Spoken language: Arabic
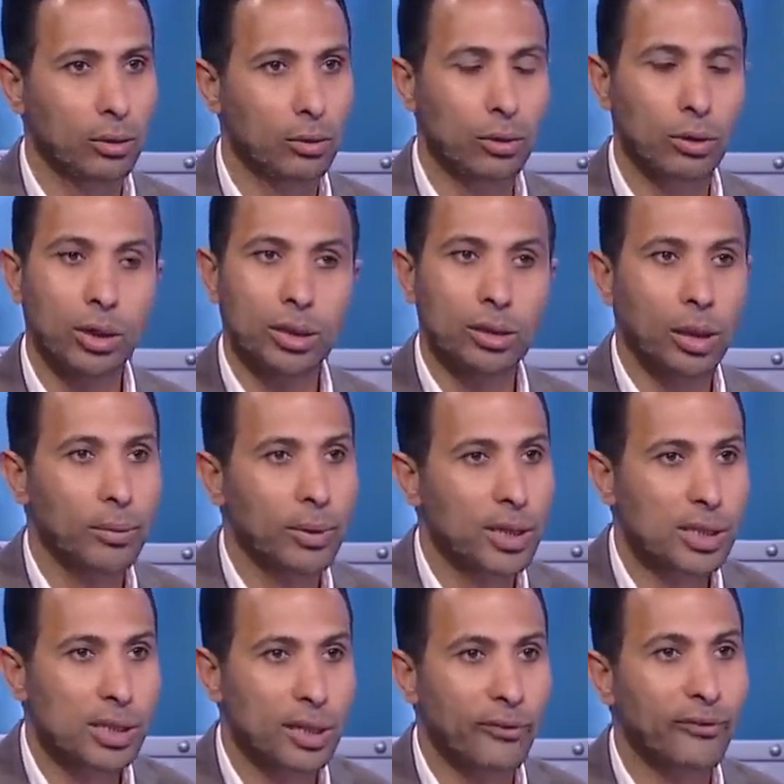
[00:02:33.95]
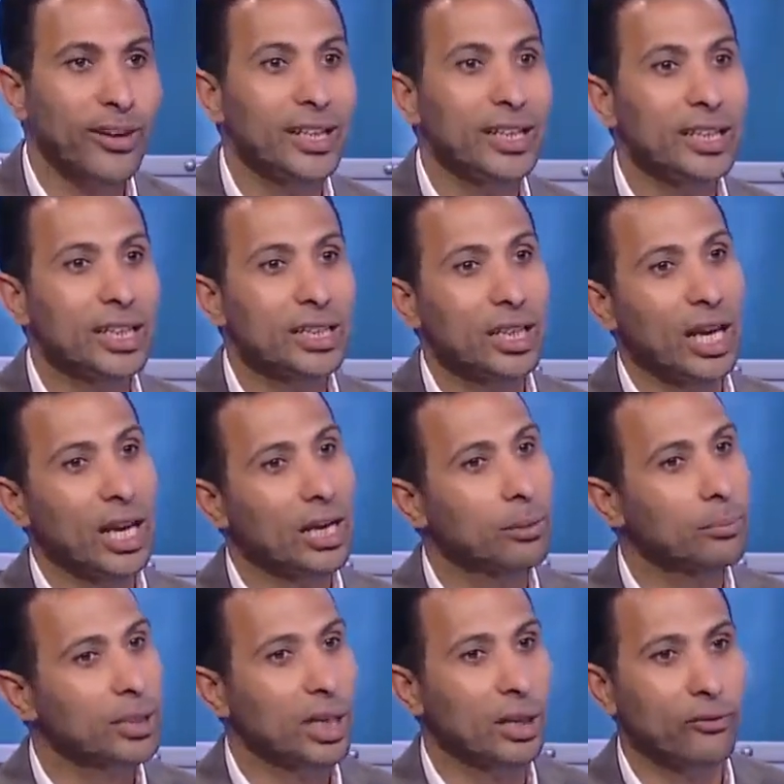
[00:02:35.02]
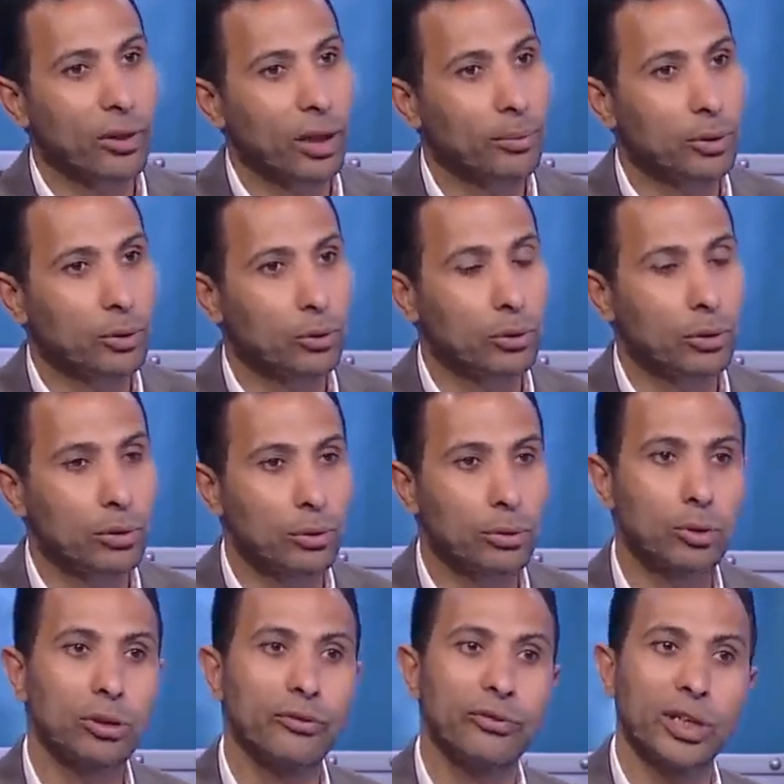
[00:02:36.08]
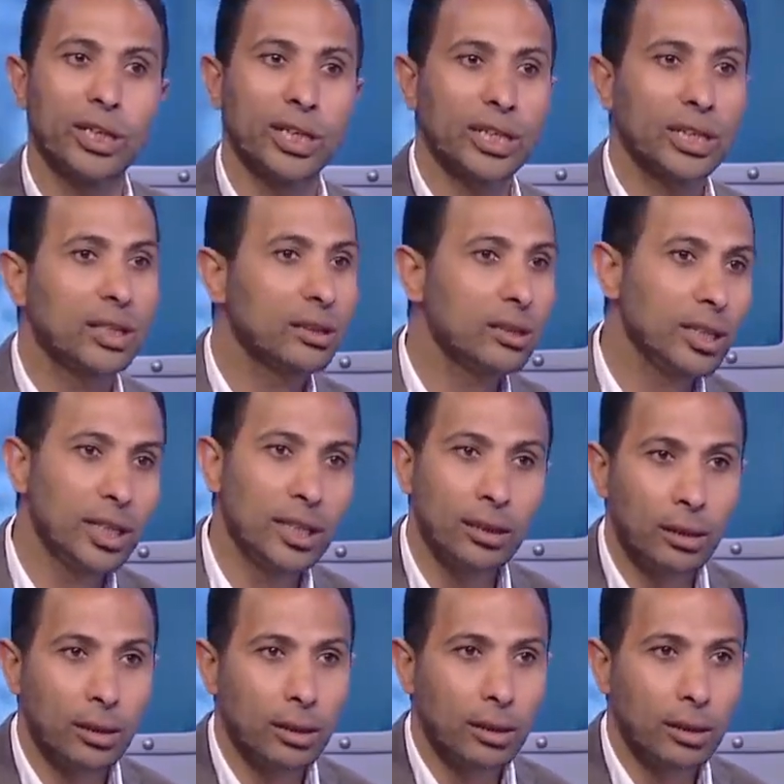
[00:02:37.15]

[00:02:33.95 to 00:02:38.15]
ويقول لك ضربه جزاء فنيات الحكم بتاع الفار بيقول وممكن فنيات الاثنين